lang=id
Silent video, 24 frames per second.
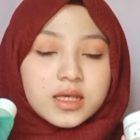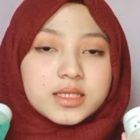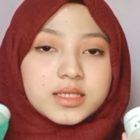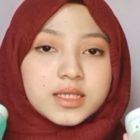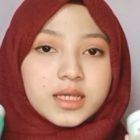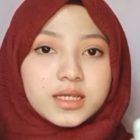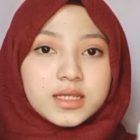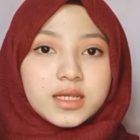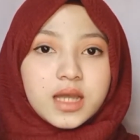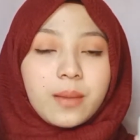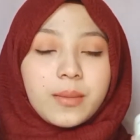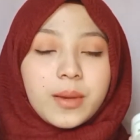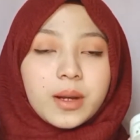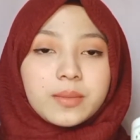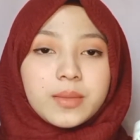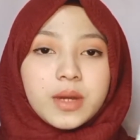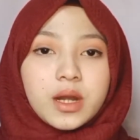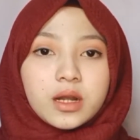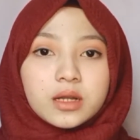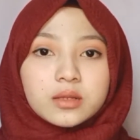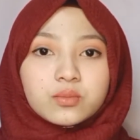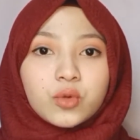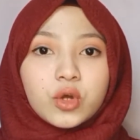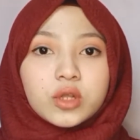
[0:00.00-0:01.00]
Jadi aman
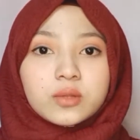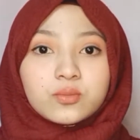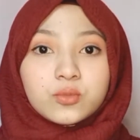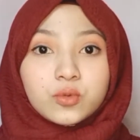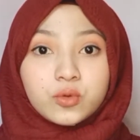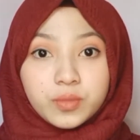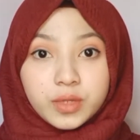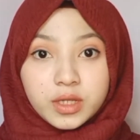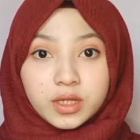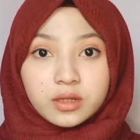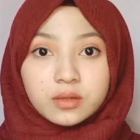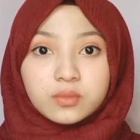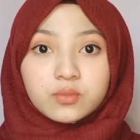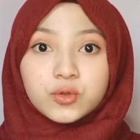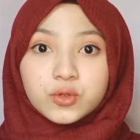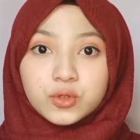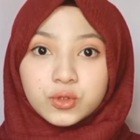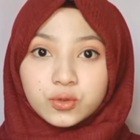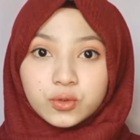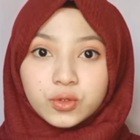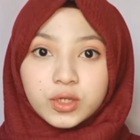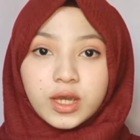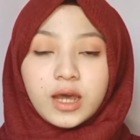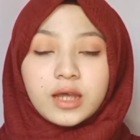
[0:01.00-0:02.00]
banget buat bumil,
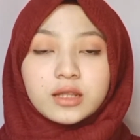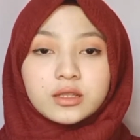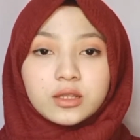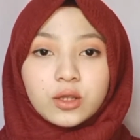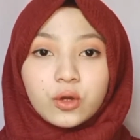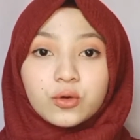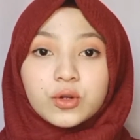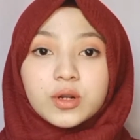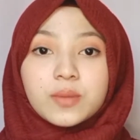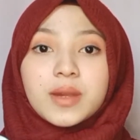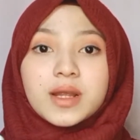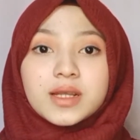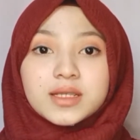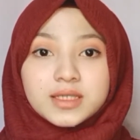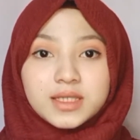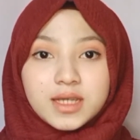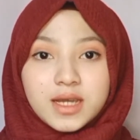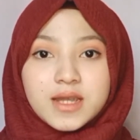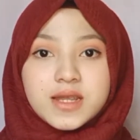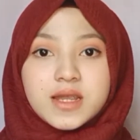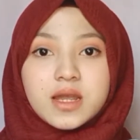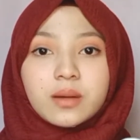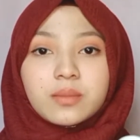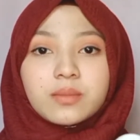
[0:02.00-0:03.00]
busui atau
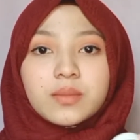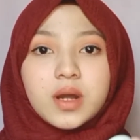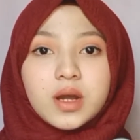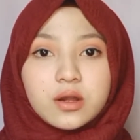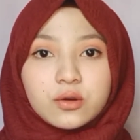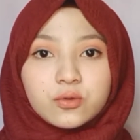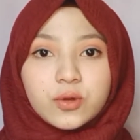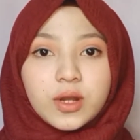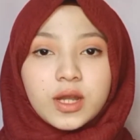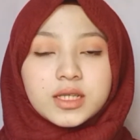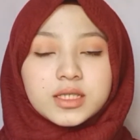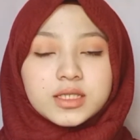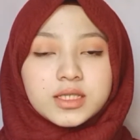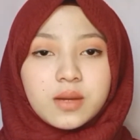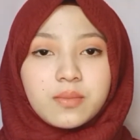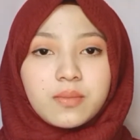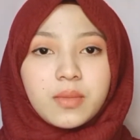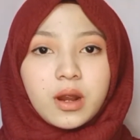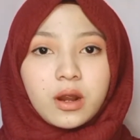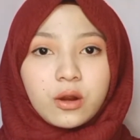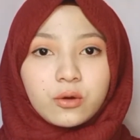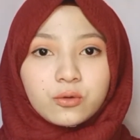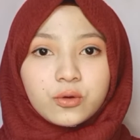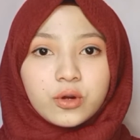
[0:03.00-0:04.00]
remaja yang baru aja
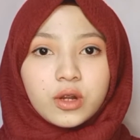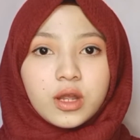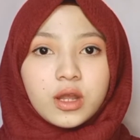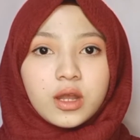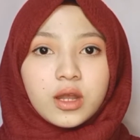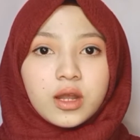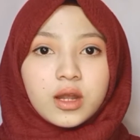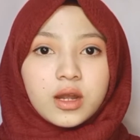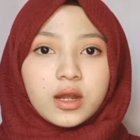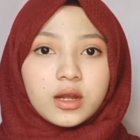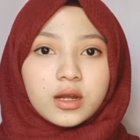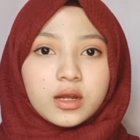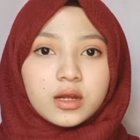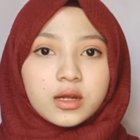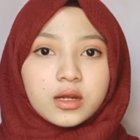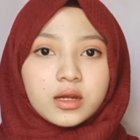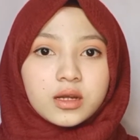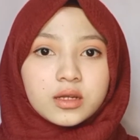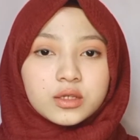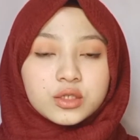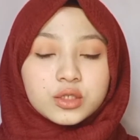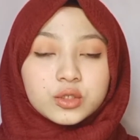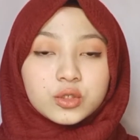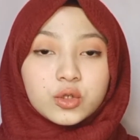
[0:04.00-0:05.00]
mau uh,